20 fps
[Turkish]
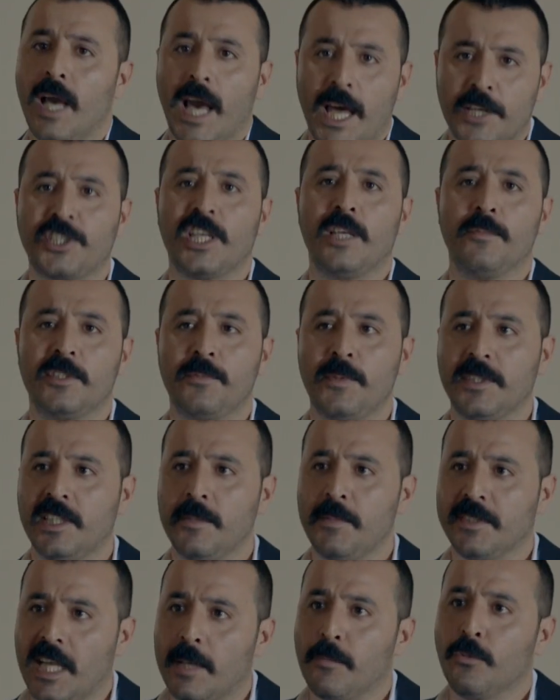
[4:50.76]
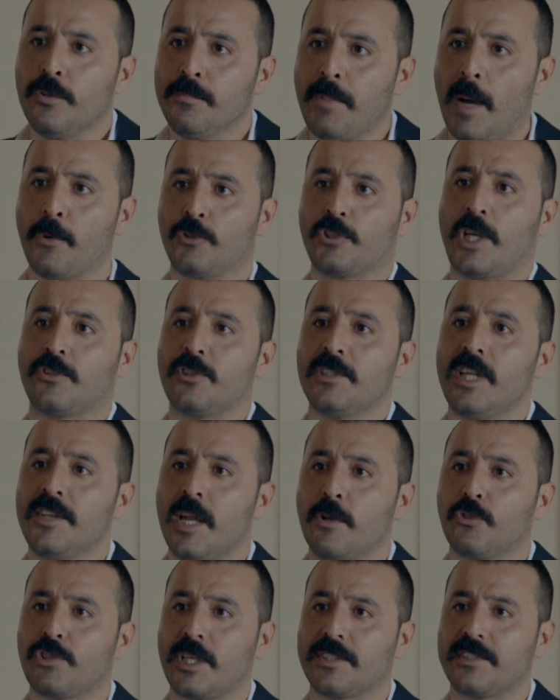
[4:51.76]
Her şeyimiz bitti. Bir tek bunun babuşkasıyla
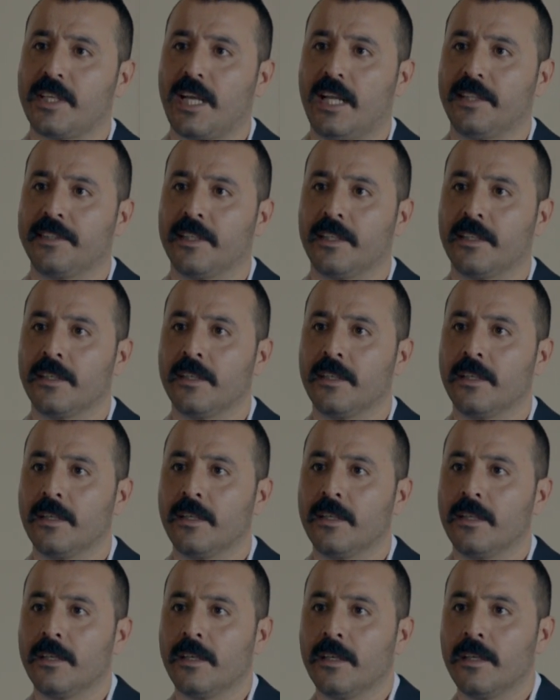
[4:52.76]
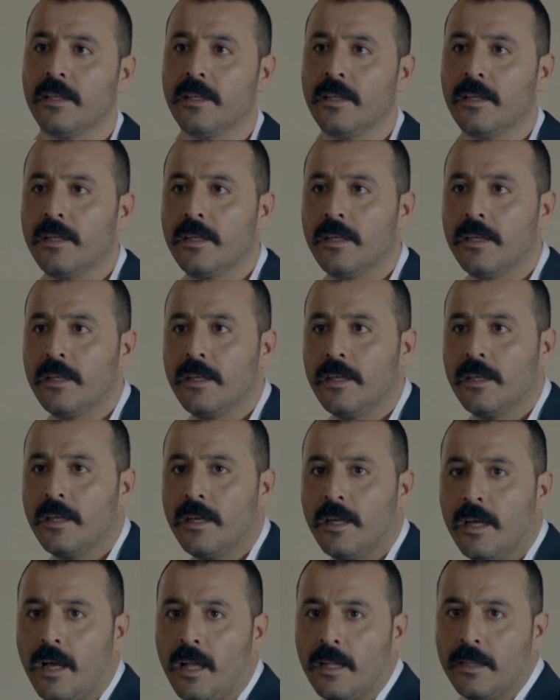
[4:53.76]
nanuşkası kaldı.
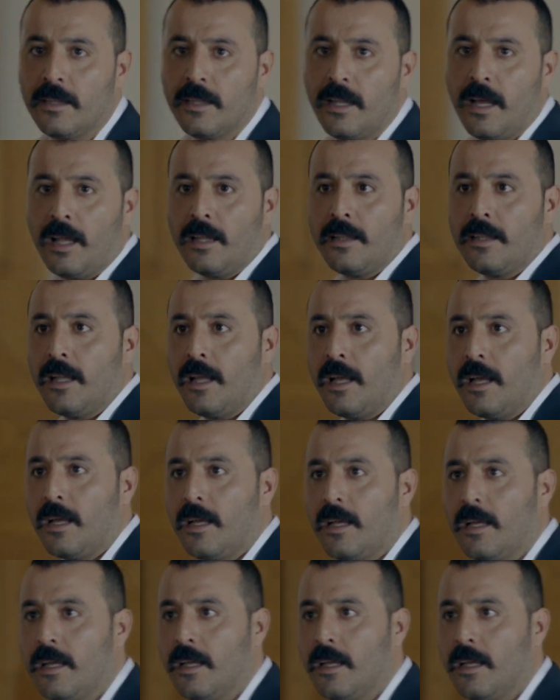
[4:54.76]
Allah Allah.